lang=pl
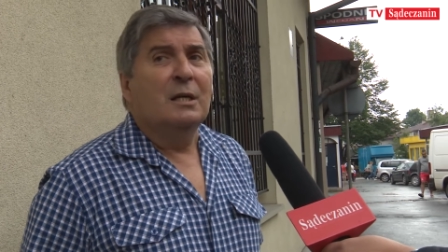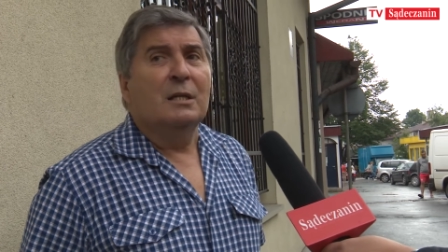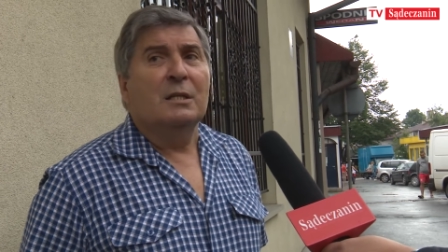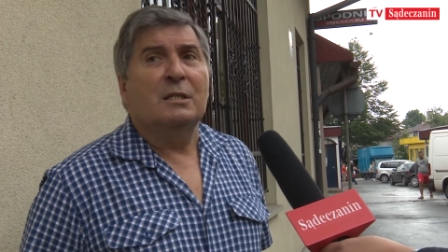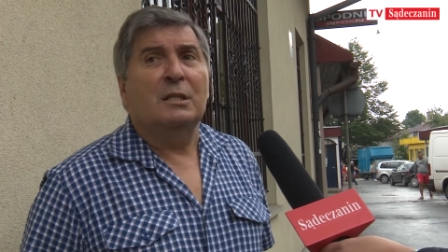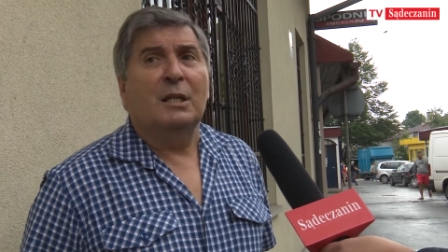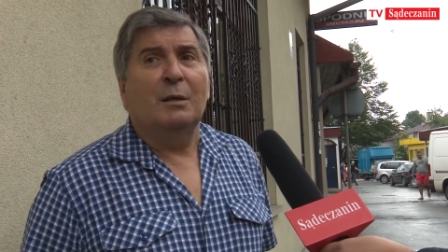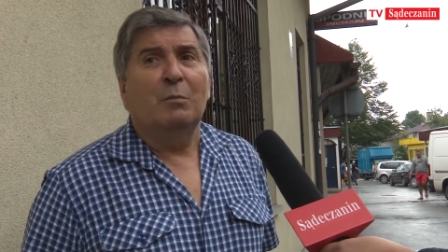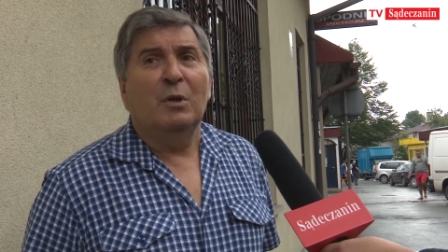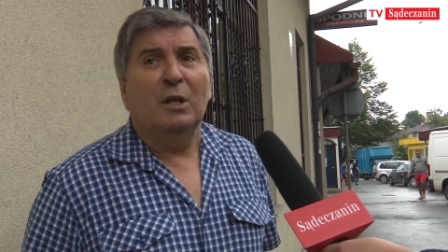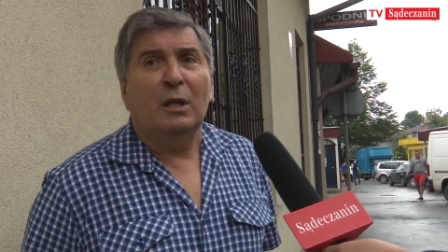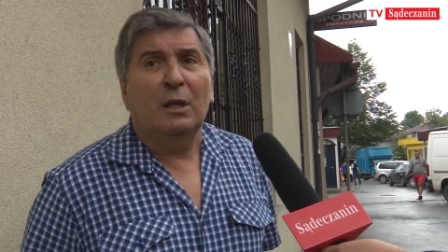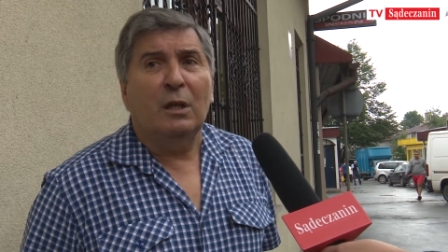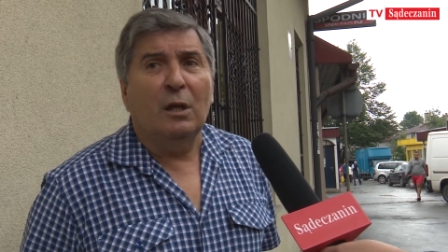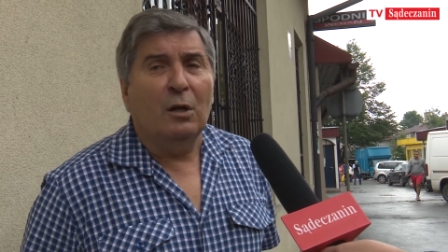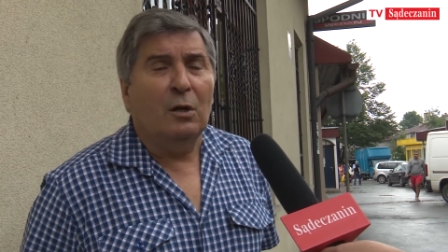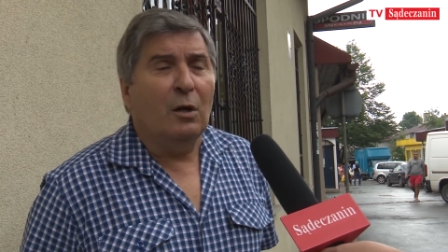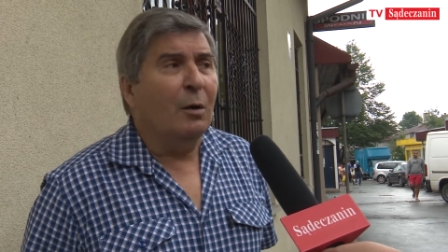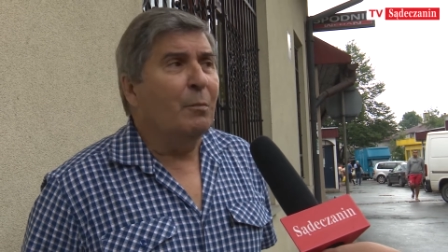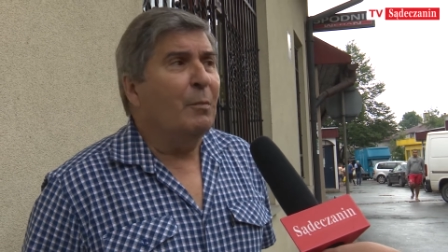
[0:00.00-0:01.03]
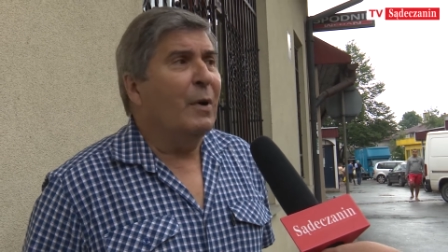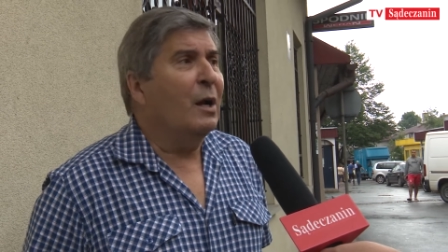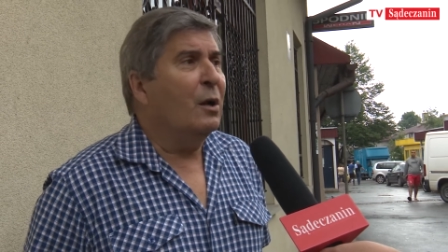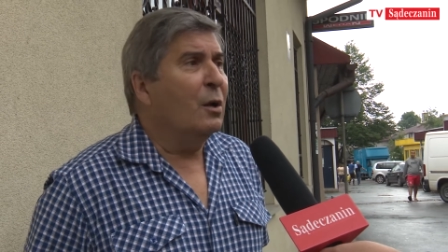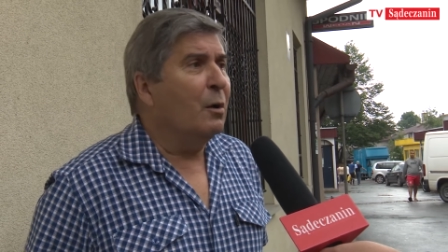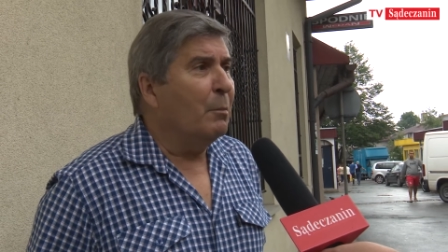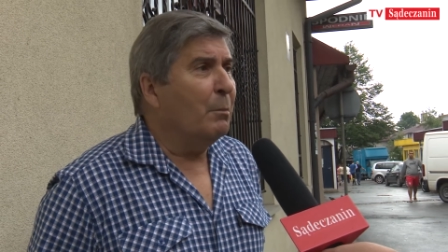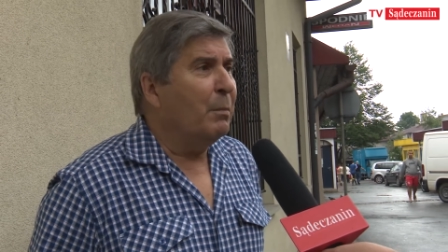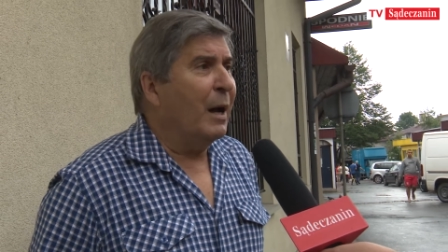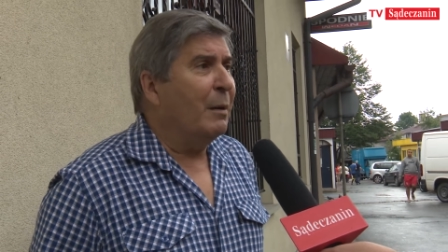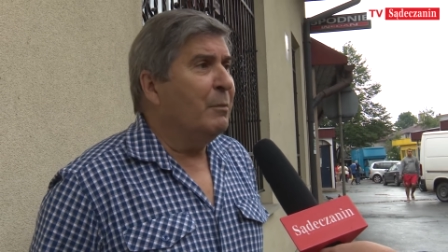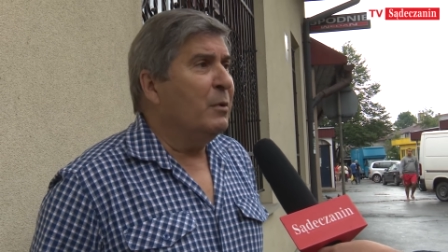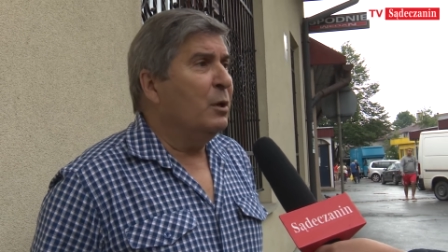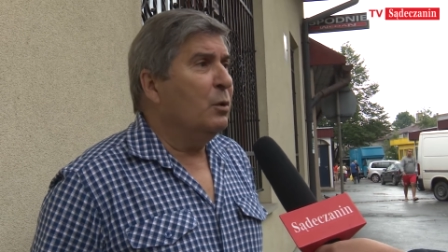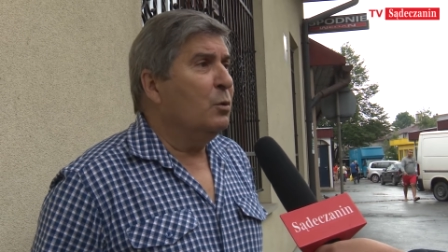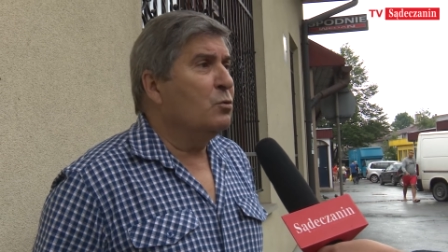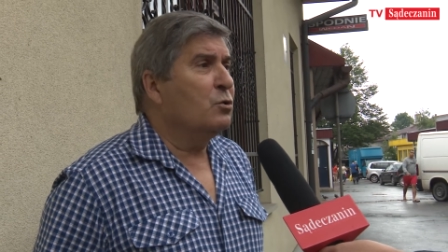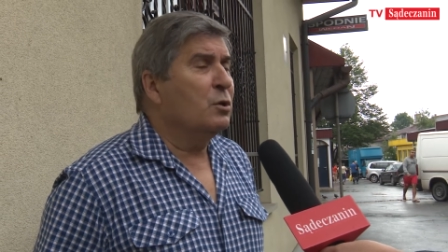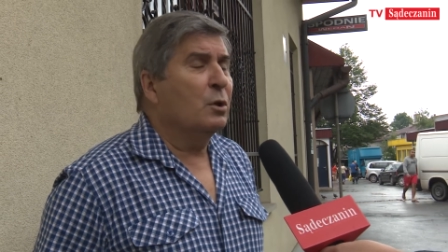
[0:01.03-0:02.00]
z tymi kilkoma ląbami,
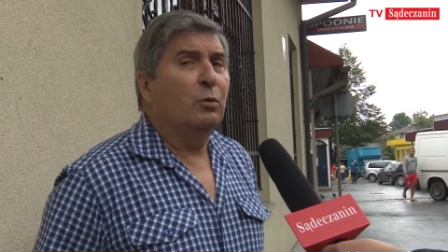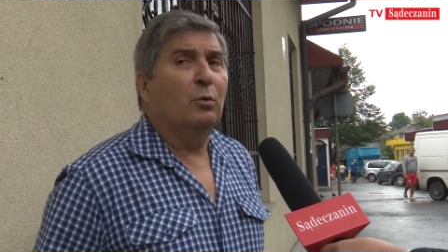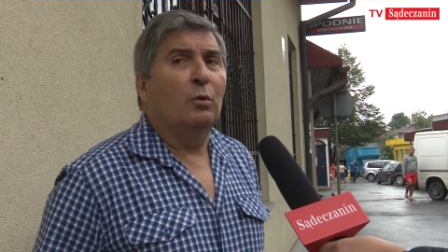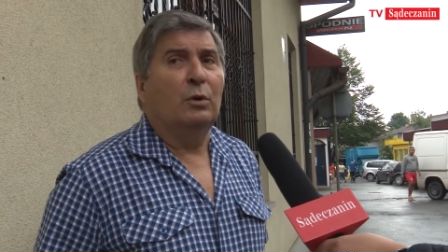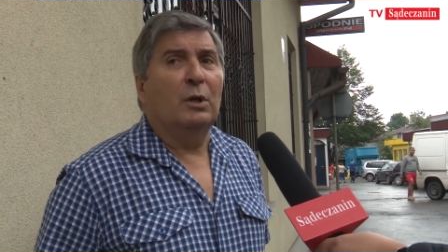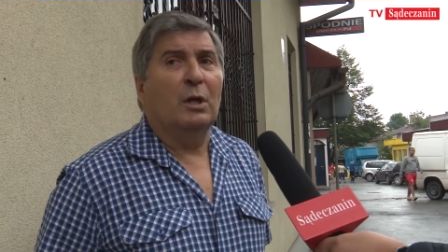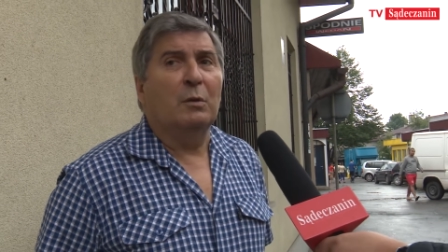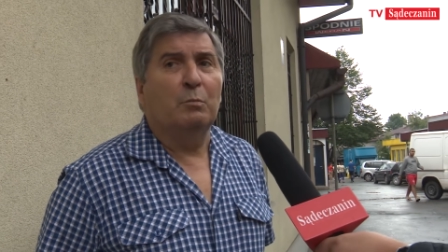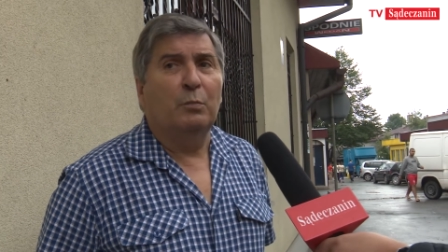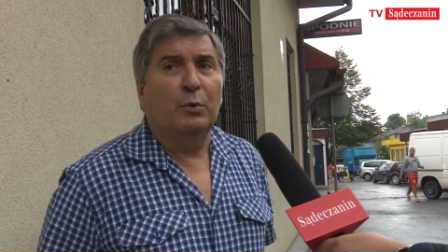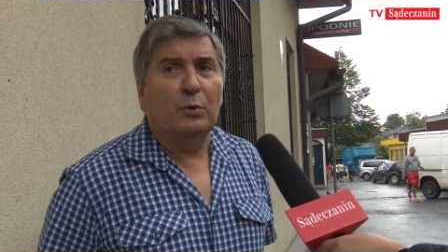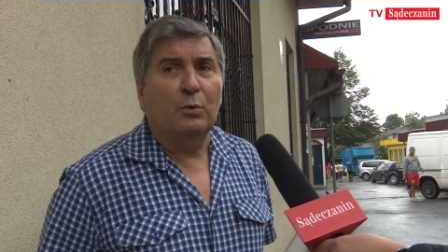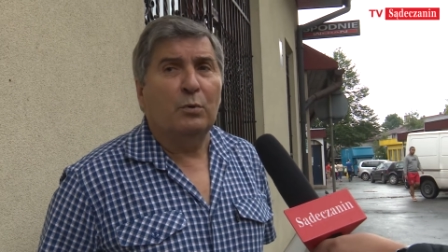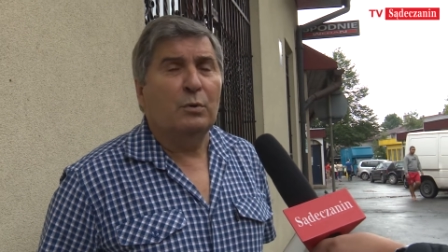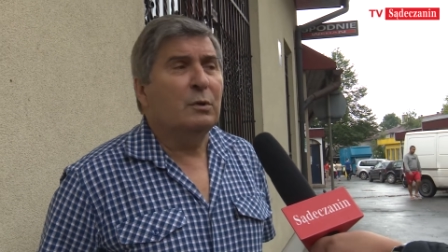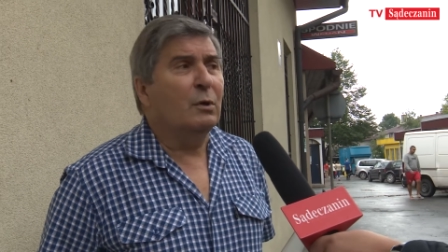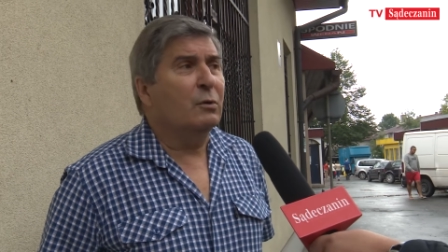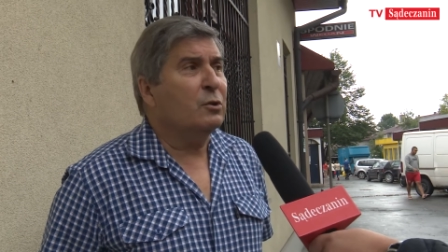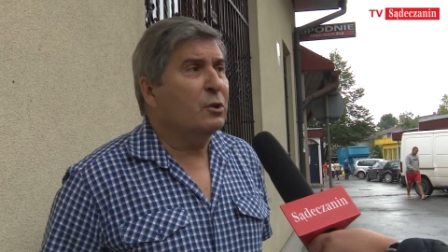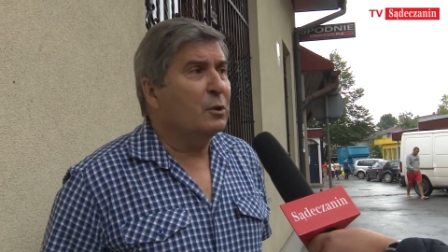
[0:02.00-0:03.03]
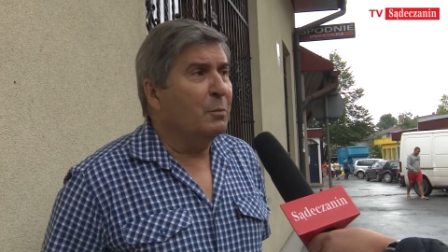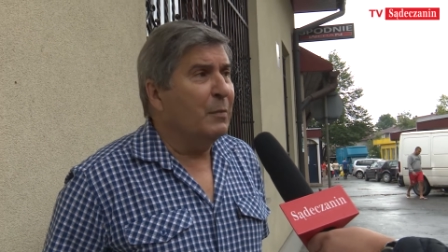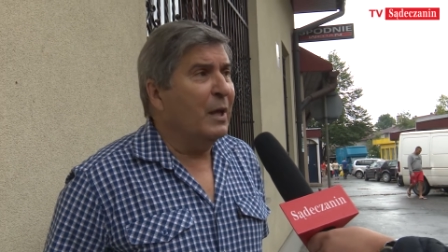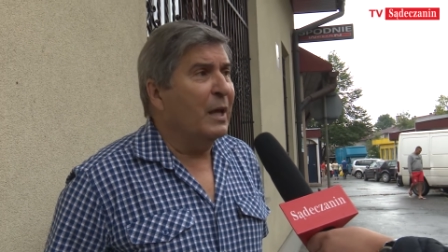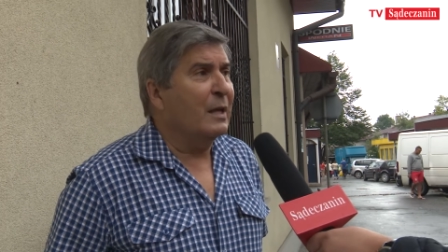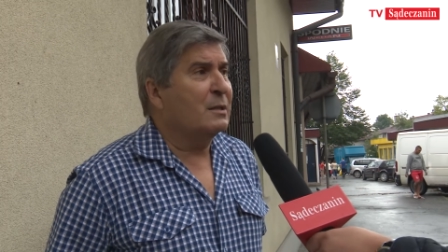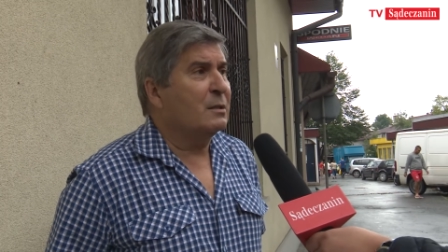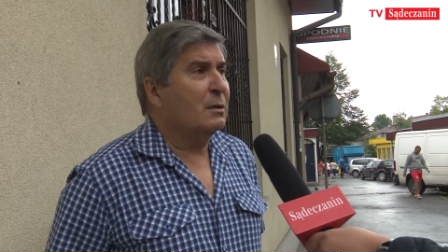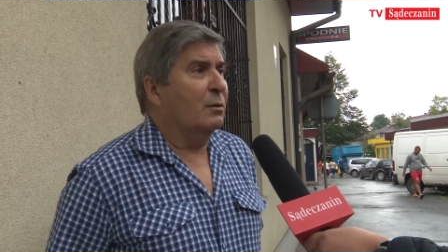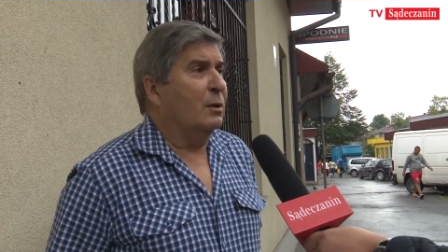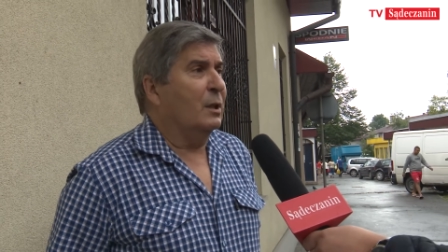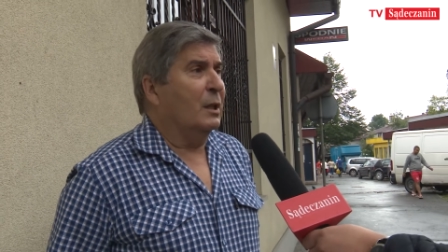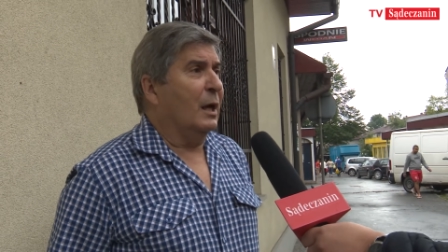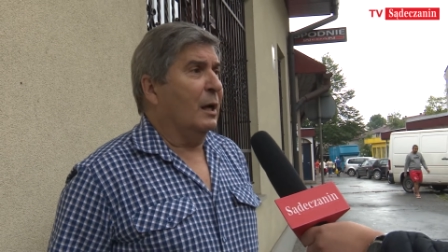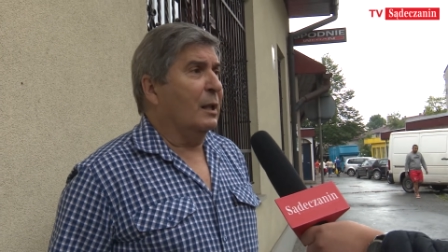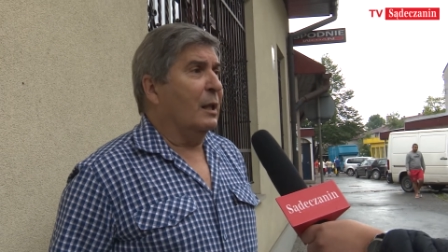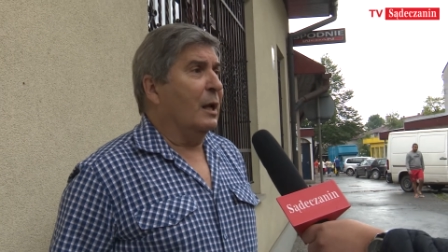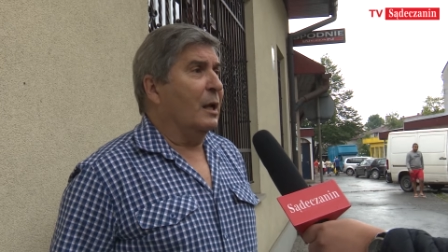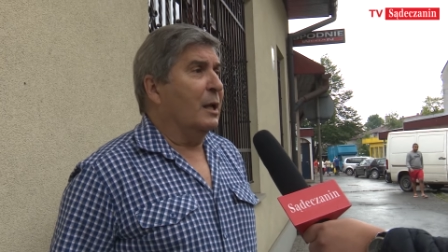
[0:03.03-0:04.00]
którzy tutaj brudzą, śmiecą i
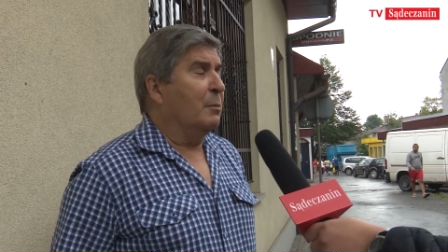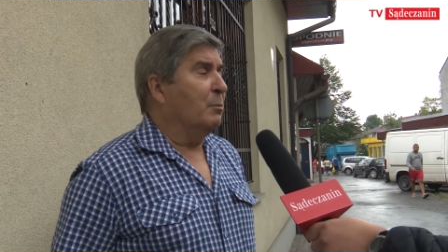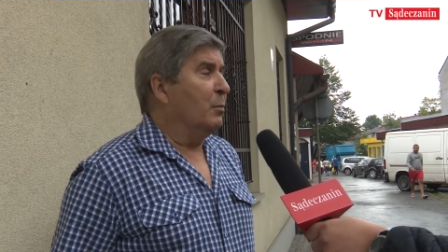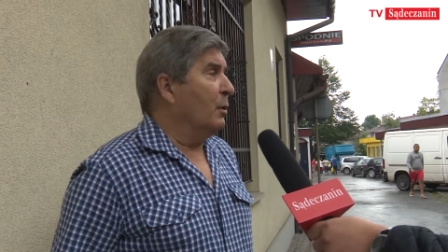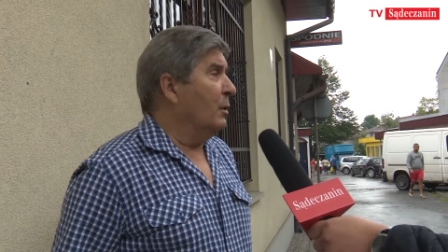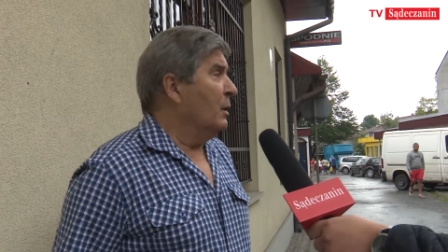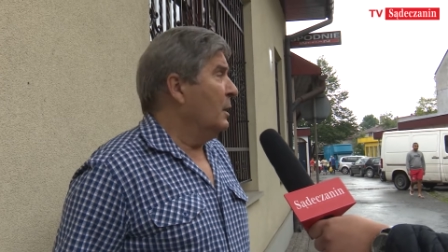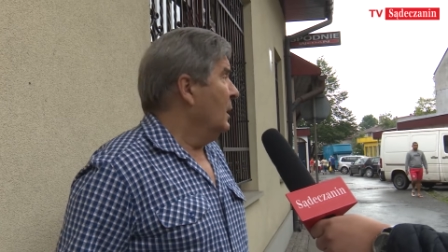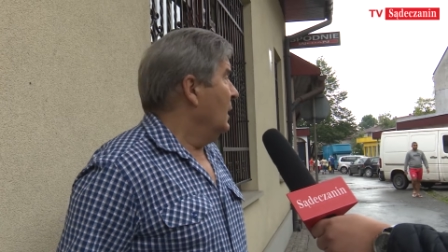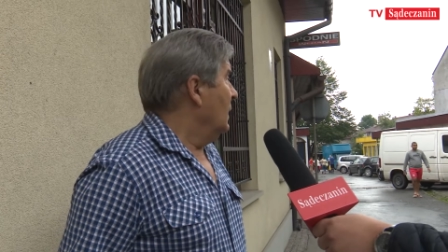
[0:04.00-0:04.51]
tak dalej, bo